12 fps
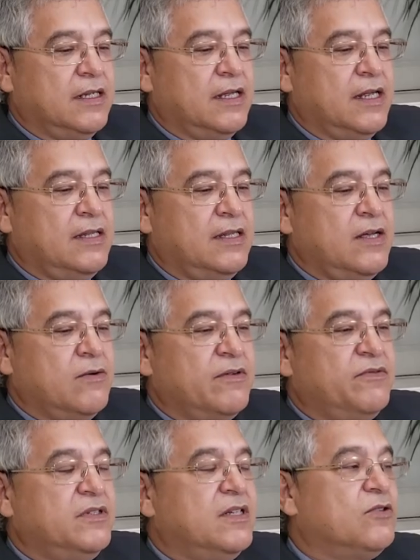quem deu a
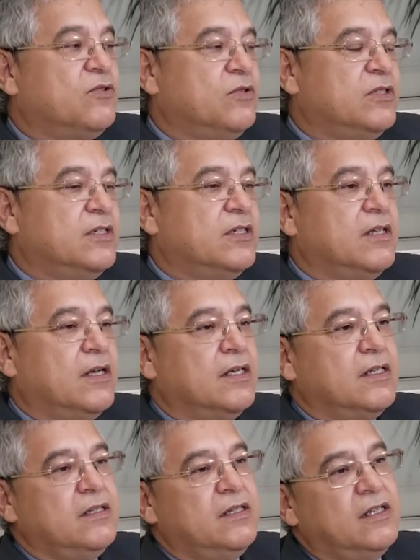vida toda
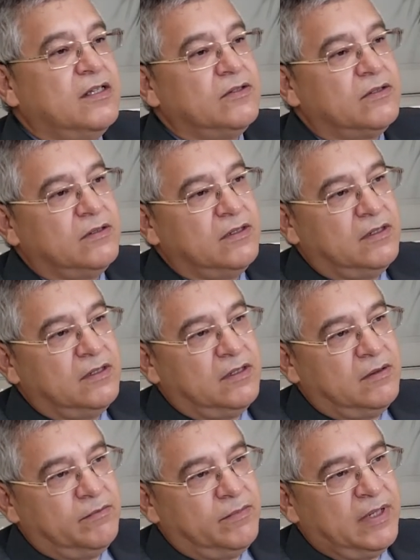aqui dentro
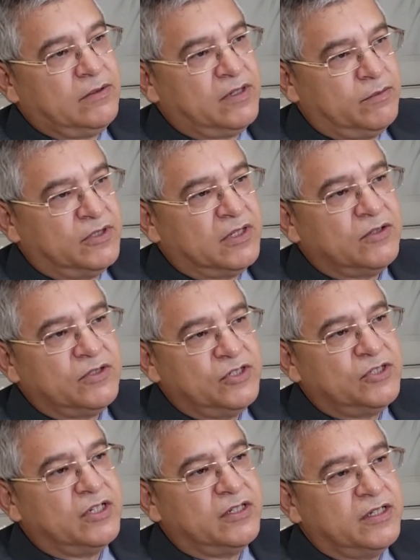pelo Tribunal do Rio
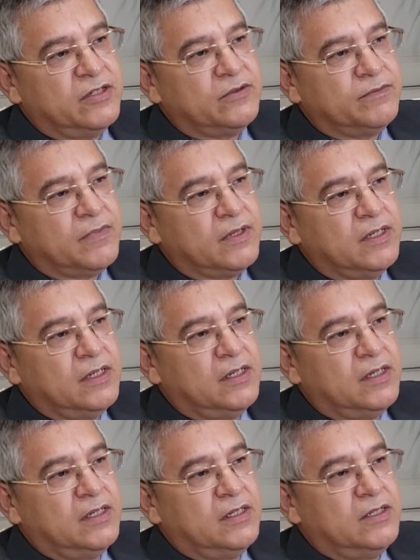de Janeiro.
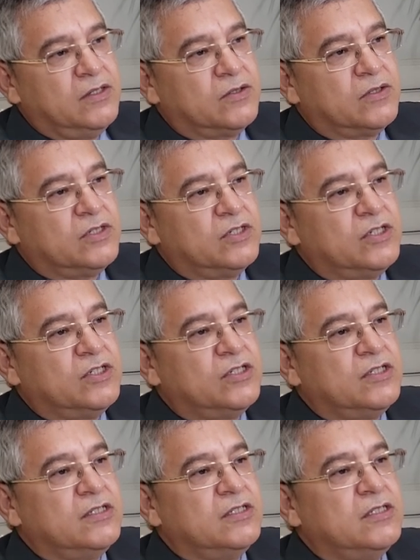Isso a
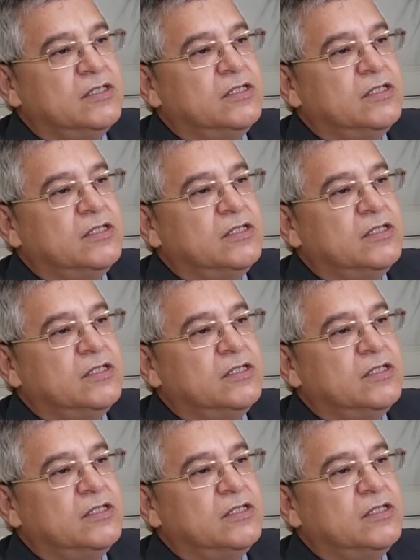gente